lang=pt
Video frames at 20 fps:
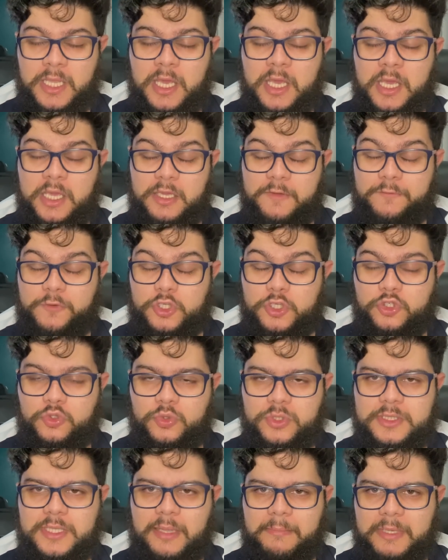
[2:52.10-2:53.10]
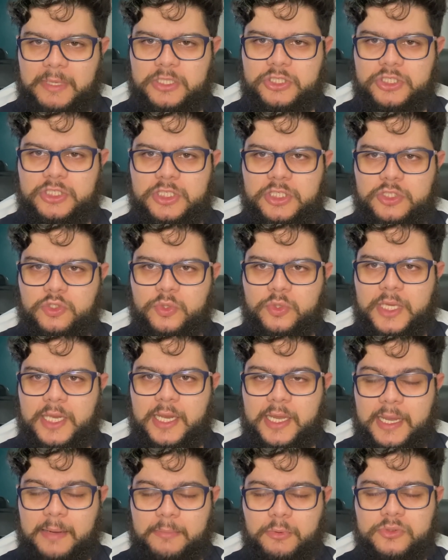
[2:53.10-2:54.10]
E foi justamente isso que
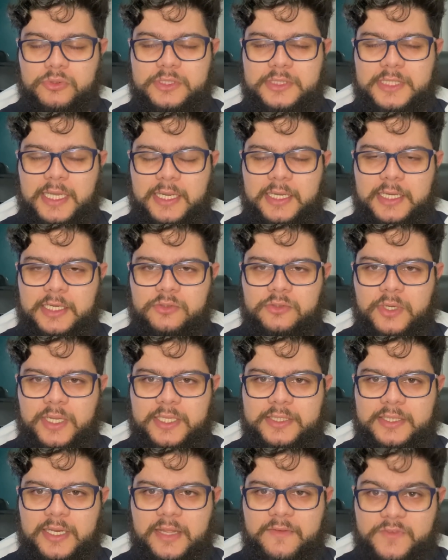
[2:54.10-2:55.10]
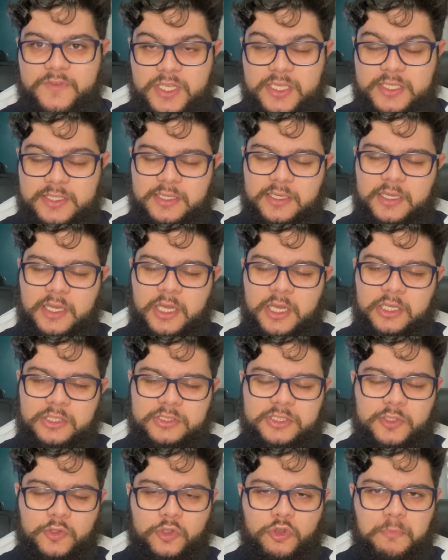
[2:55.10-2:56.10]
ele acabou destacando na entrevista,
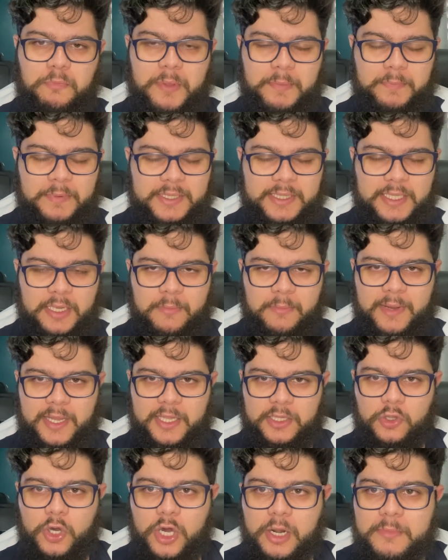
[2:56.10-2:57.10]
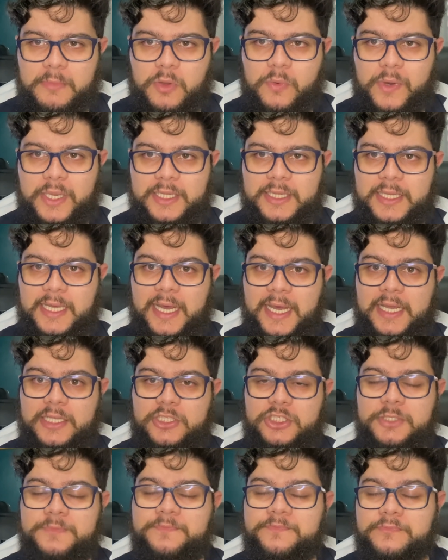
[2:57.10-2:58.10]
dizendo que o PP tem uma enorme
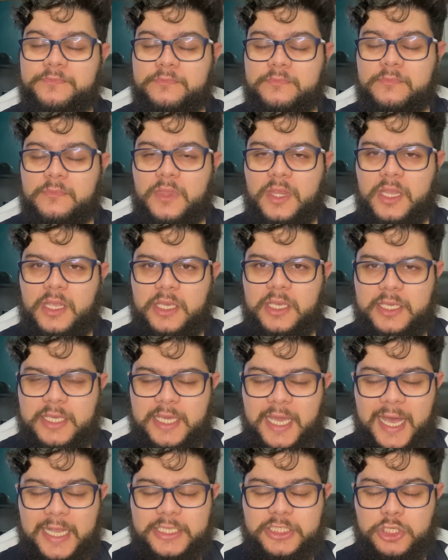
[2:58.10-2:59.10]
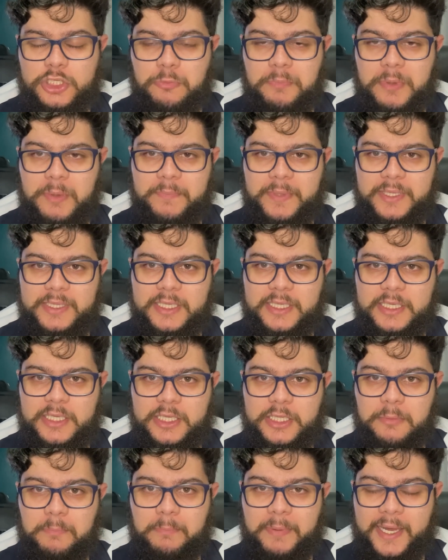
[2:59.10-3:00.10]
qualidade e que acha que o PP tem que
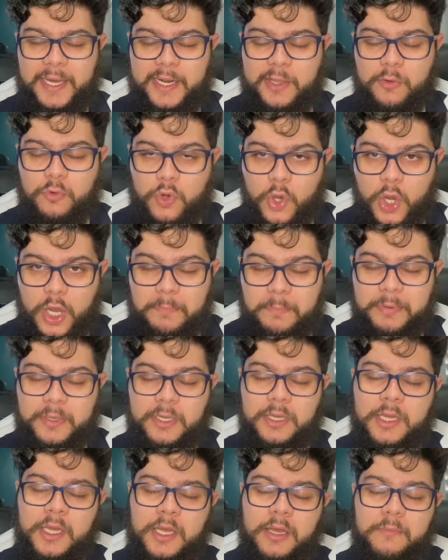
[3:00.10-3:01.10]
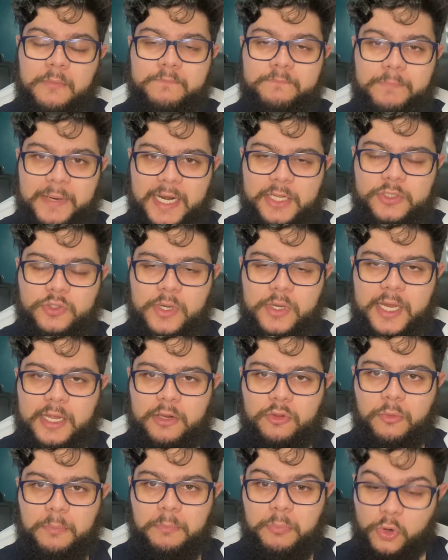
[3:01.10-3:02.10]
ir para a Europa para
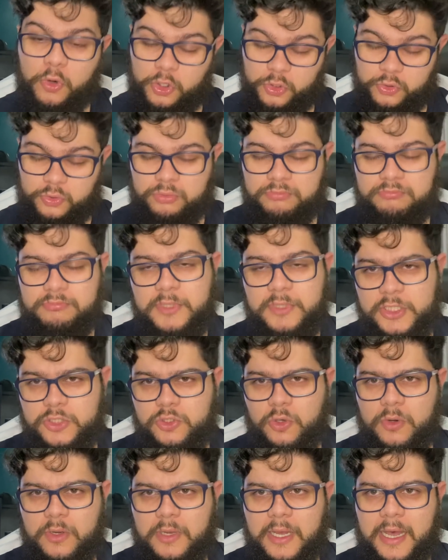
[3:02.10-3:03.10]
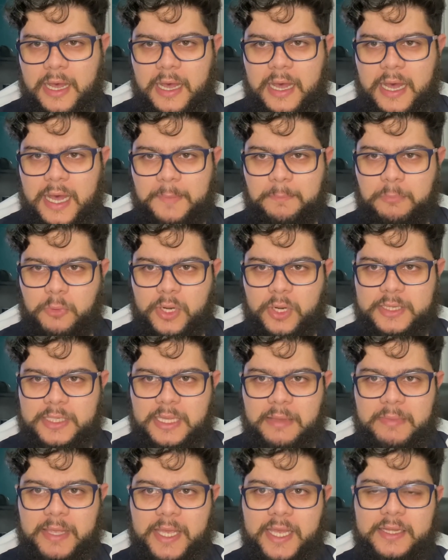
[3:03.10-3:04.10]
jogar no Porto. Deixou a porta
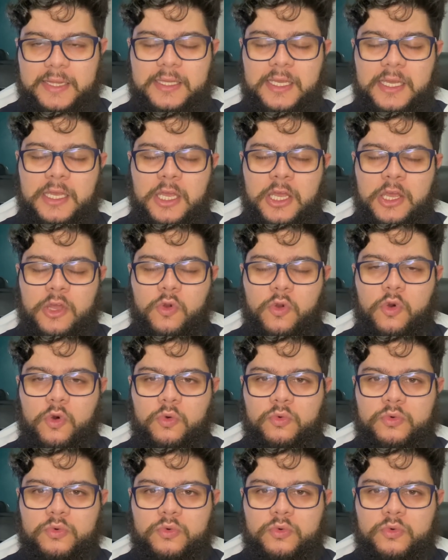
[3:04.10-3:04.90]
aberta com o